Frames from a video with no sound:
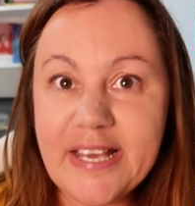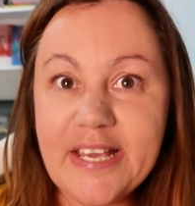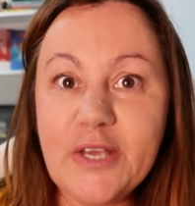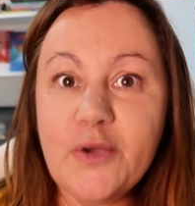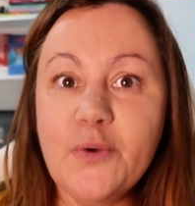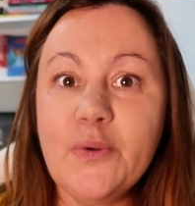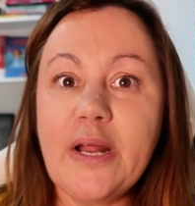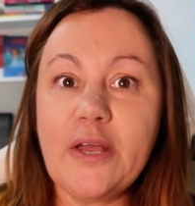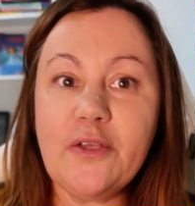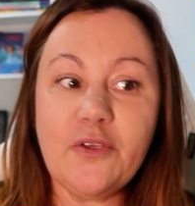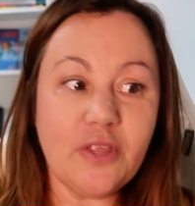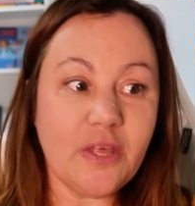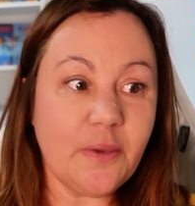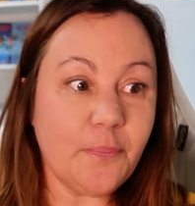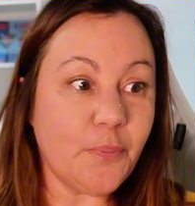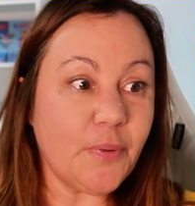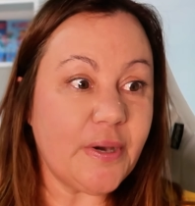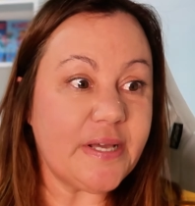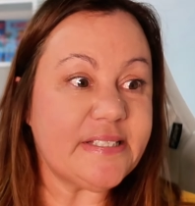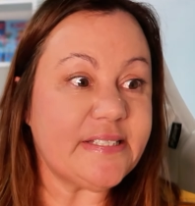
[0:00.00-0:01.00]
y un año
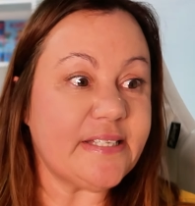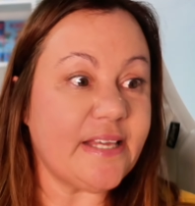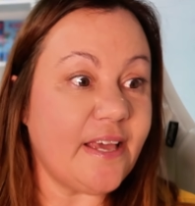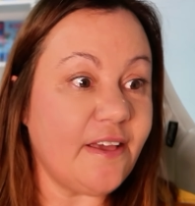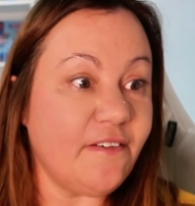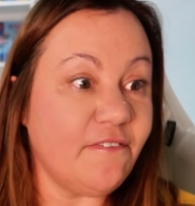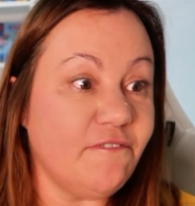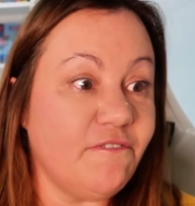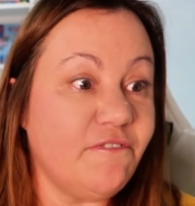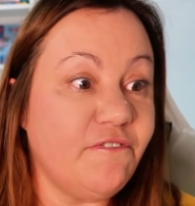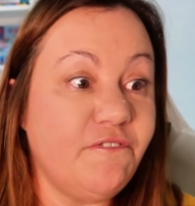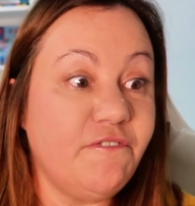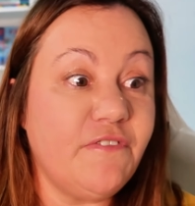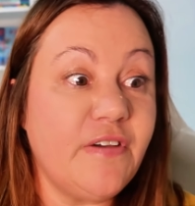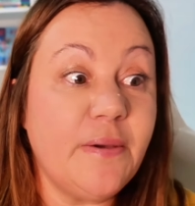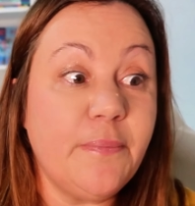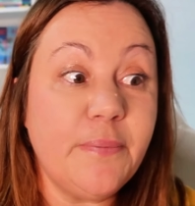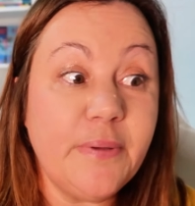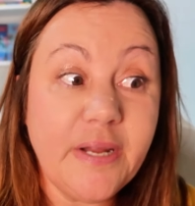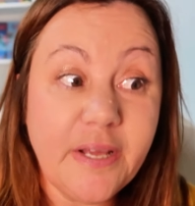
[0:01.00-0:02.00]
después, en
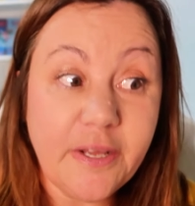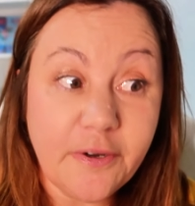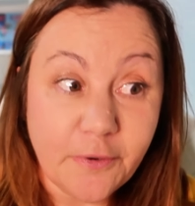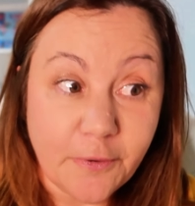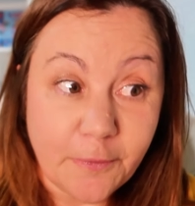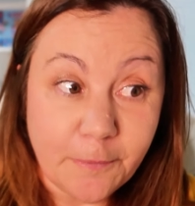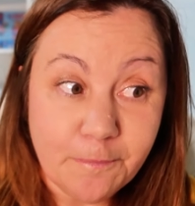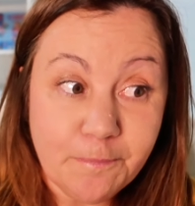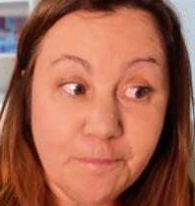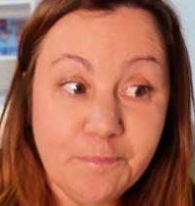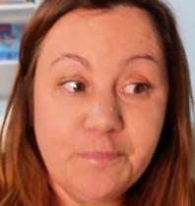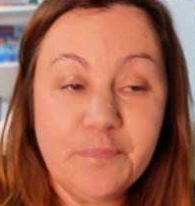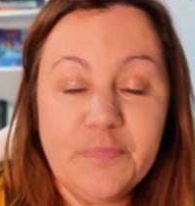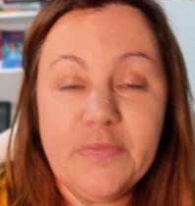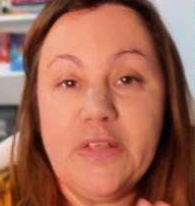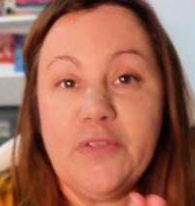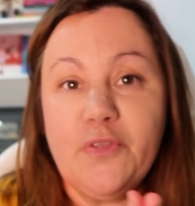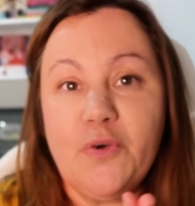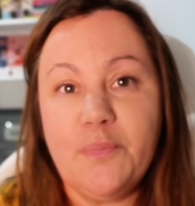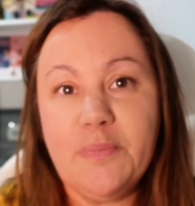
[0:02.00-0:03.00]
febrero
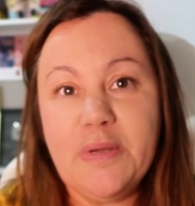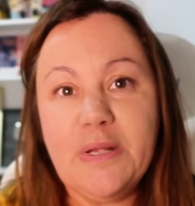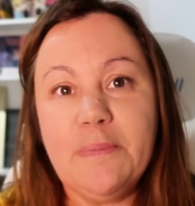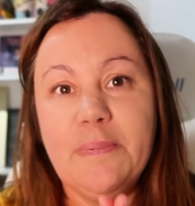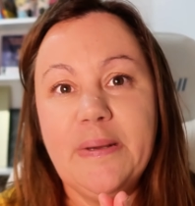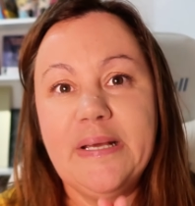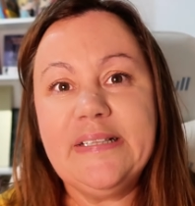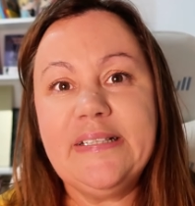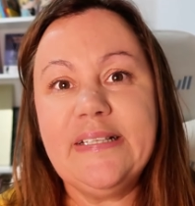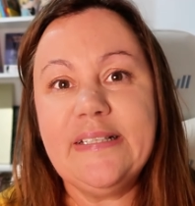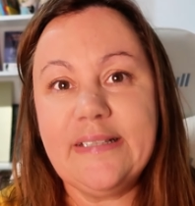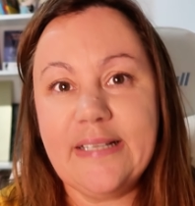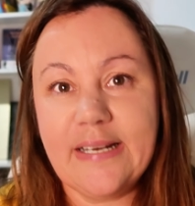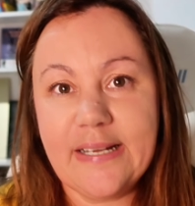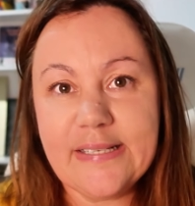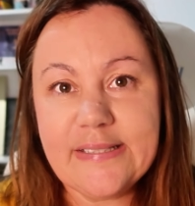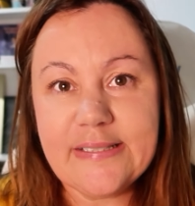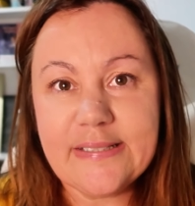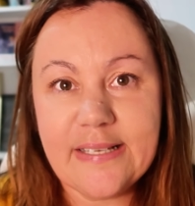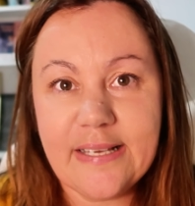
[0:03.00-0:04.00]
de
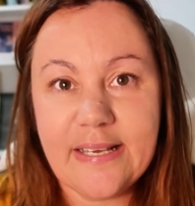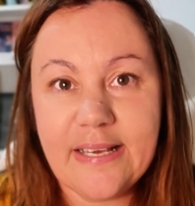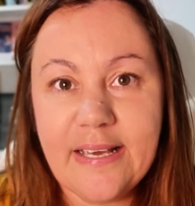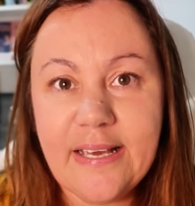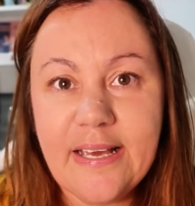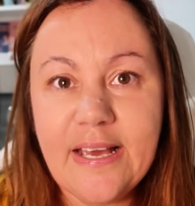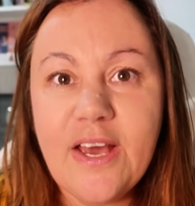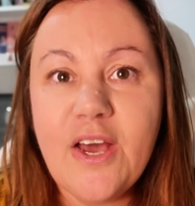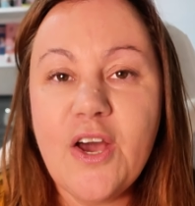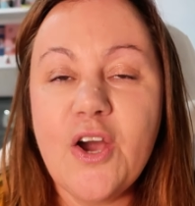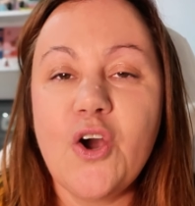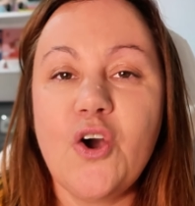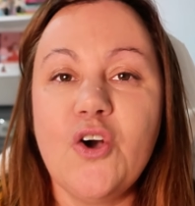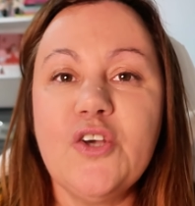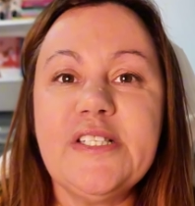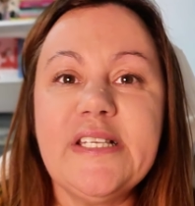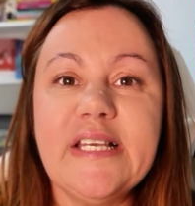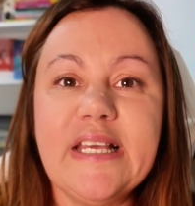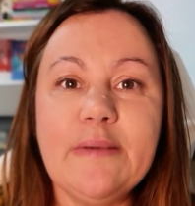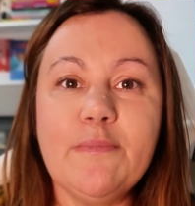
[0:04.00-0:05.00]
2023 ¿eh?
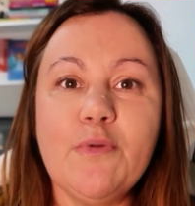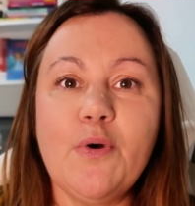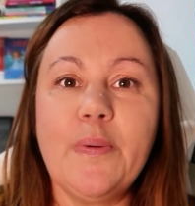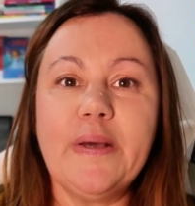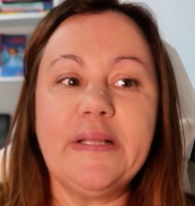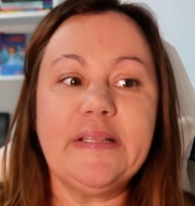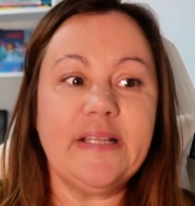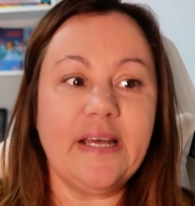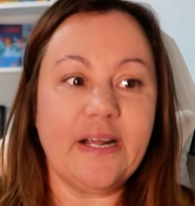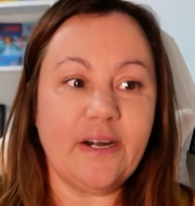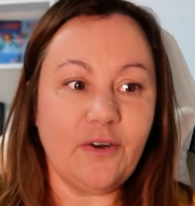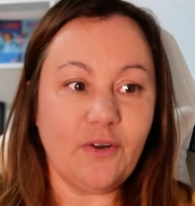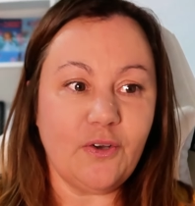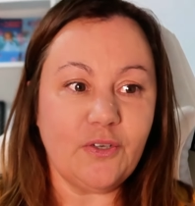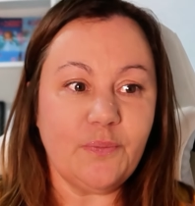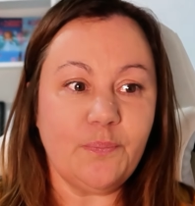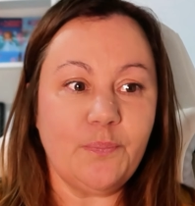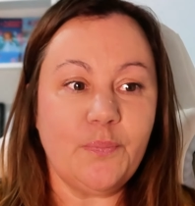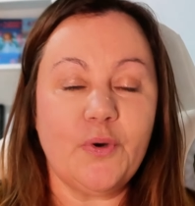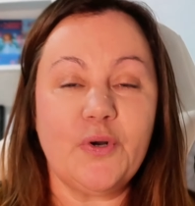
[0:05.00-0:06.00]
conseguimos
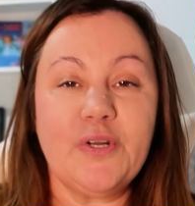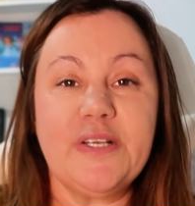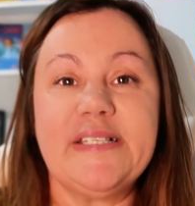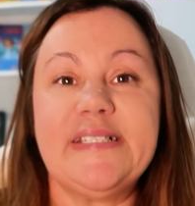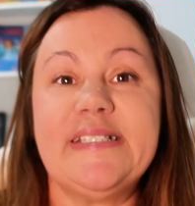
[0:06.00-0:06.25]
venderlo por